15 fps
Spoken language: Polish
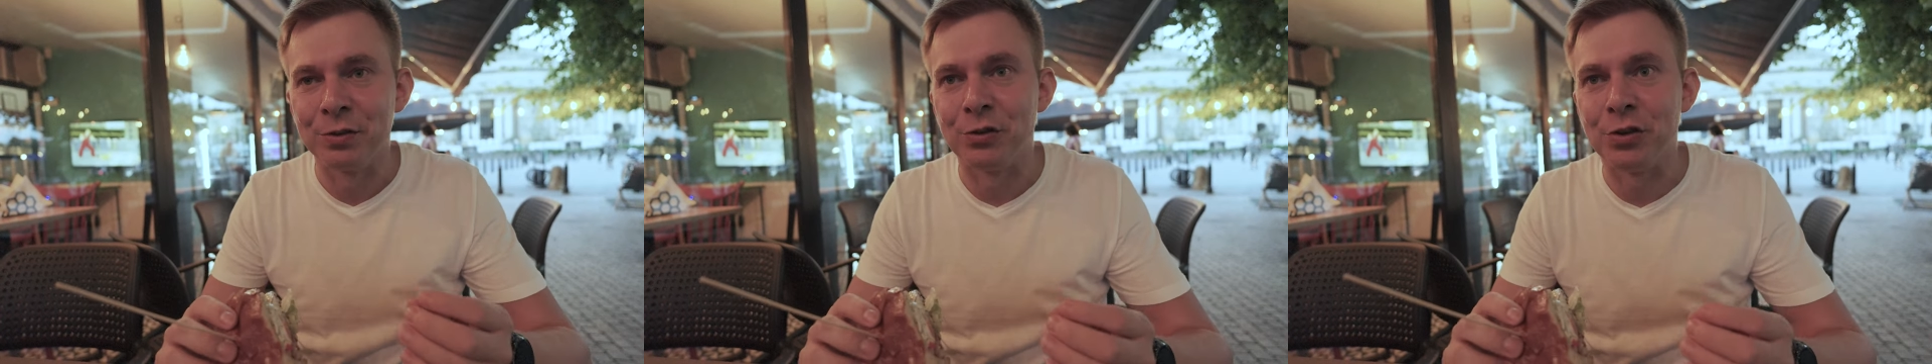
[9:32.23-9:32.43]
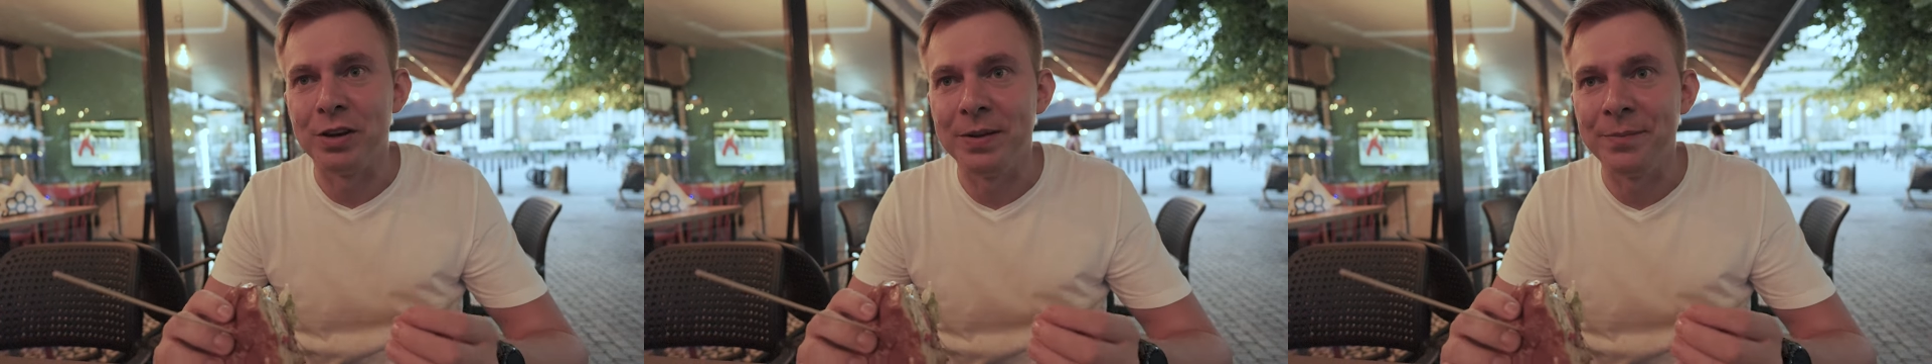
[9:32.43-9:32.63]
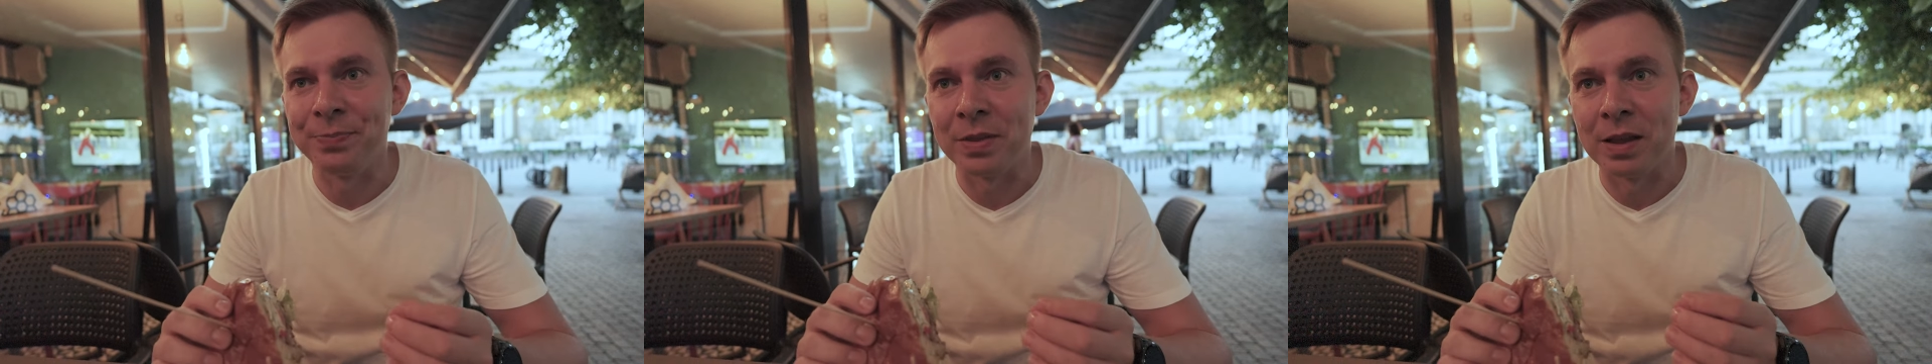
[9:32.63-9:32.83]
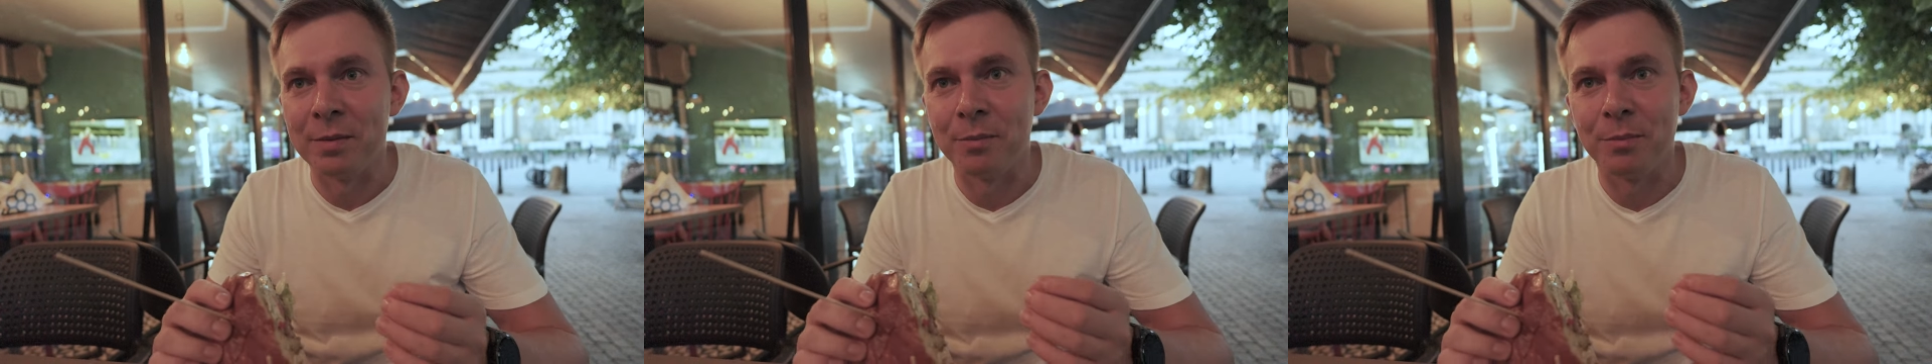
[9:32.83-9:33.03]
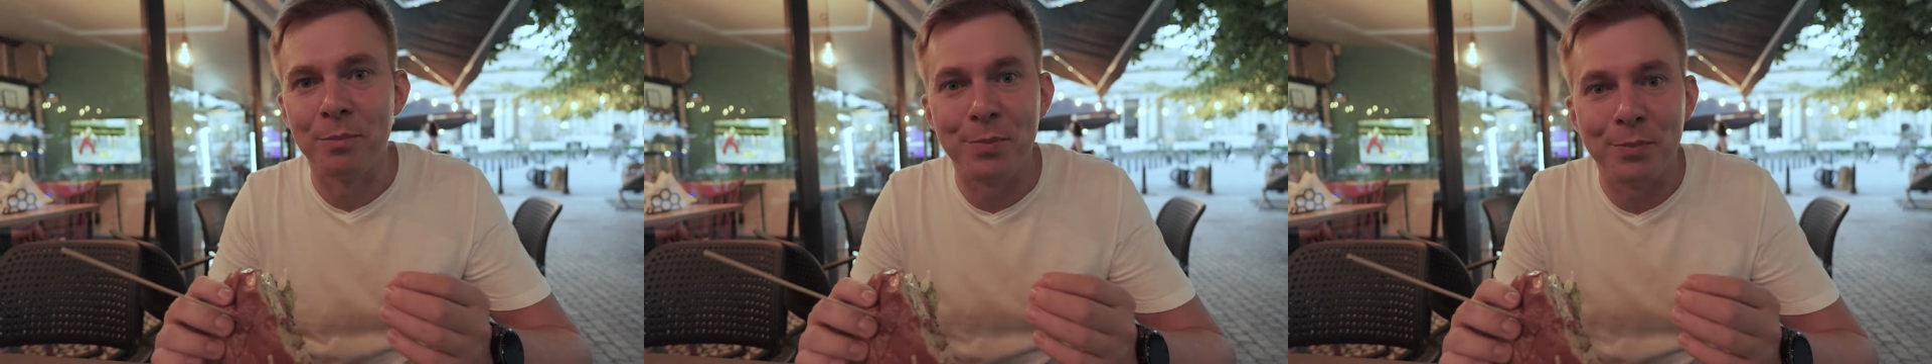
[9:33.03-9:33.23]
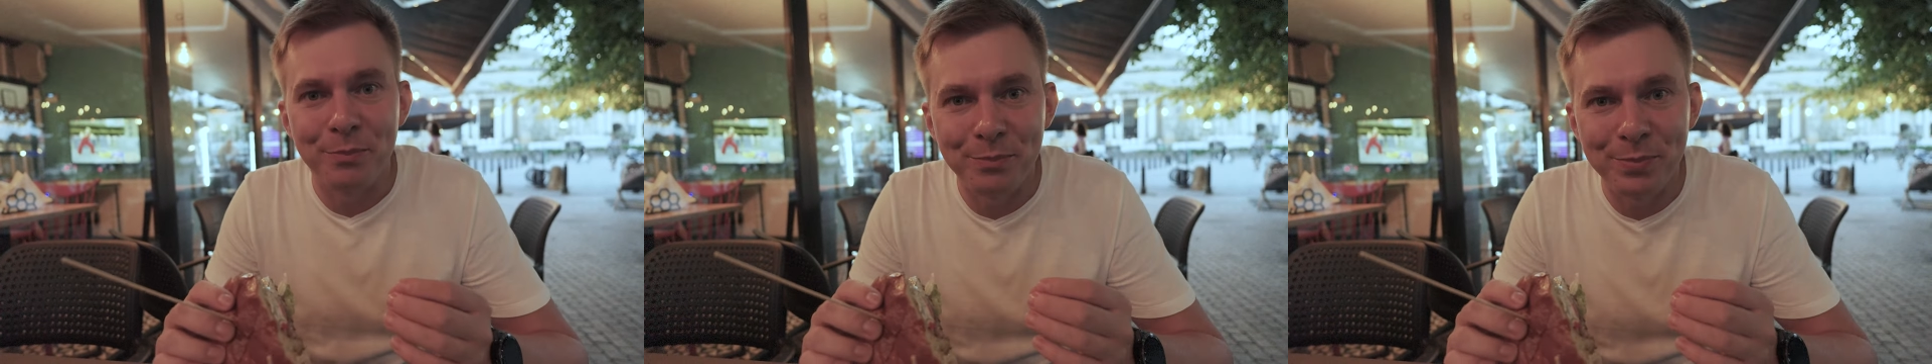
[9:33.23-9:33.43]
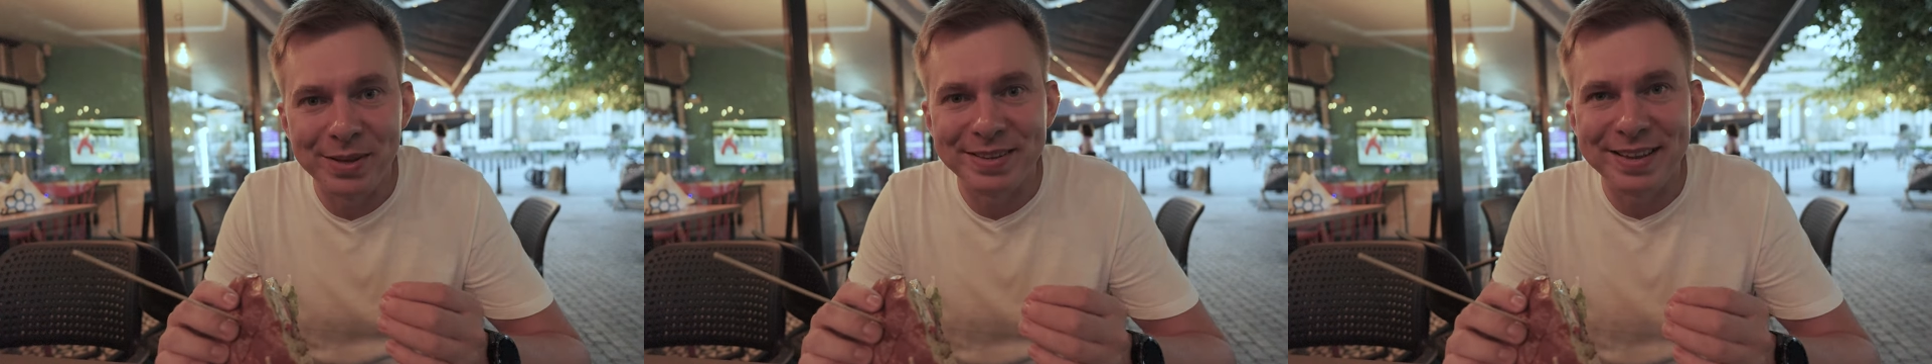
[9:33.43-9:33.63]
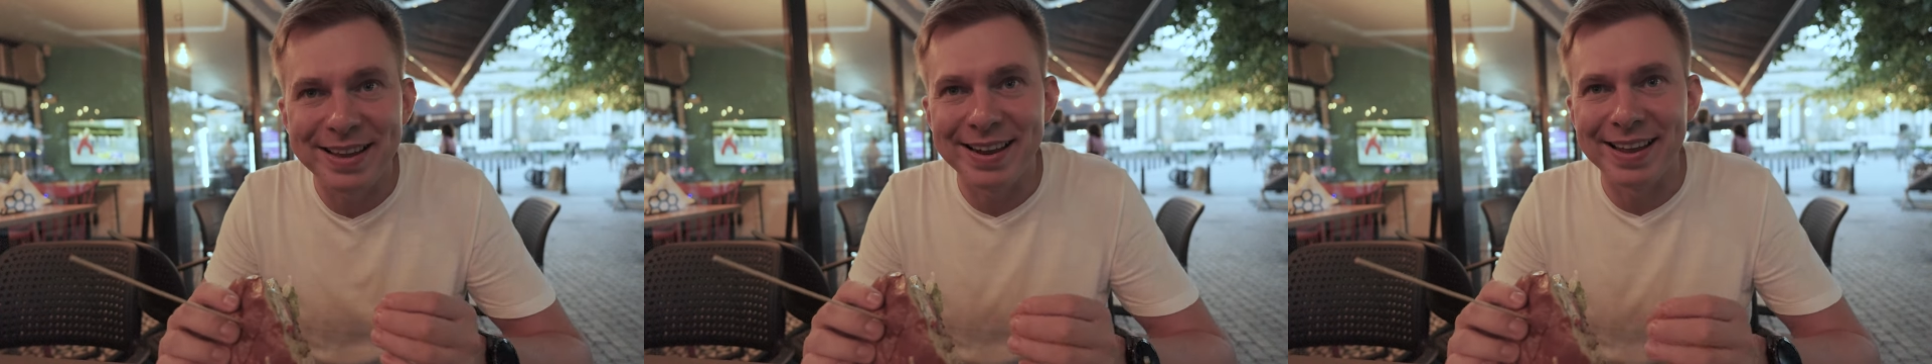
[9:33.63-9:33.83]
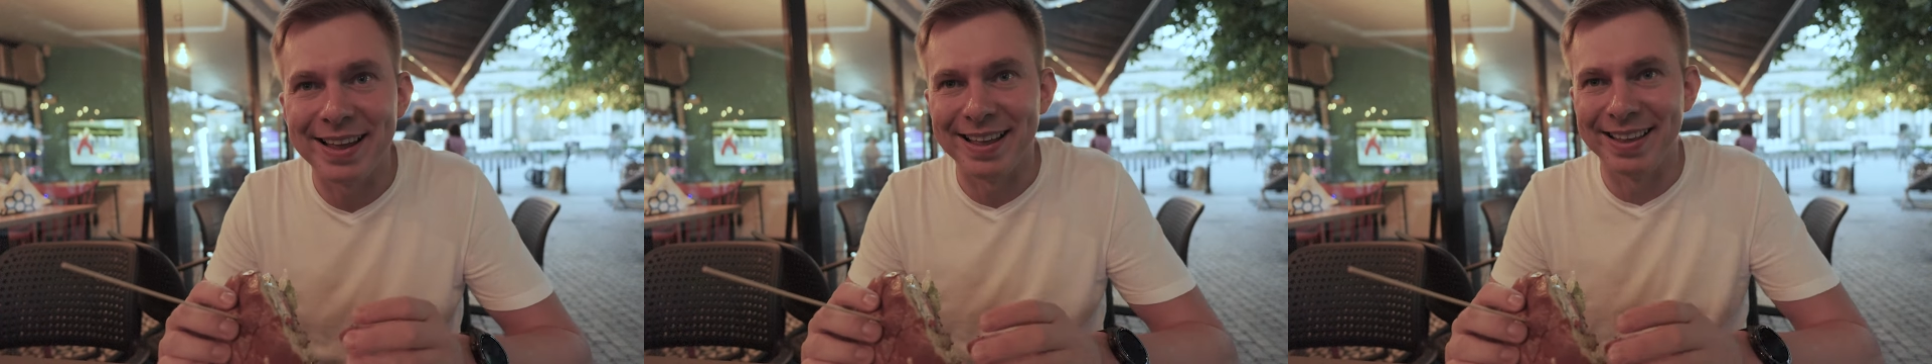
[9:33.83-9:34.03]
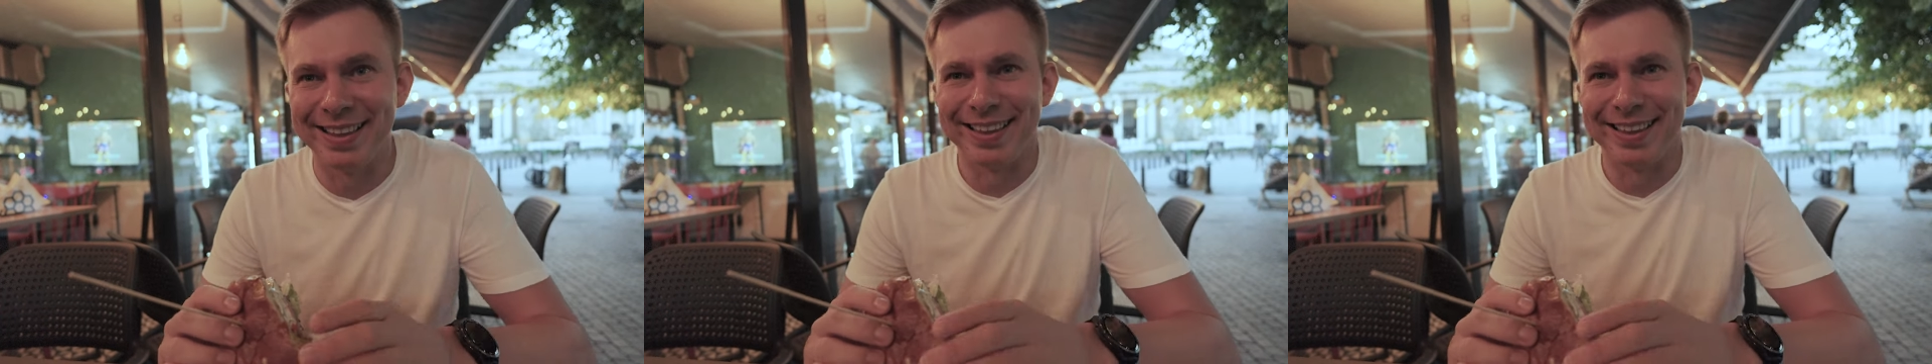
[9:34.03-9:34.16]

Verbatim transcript: czyli mizerię.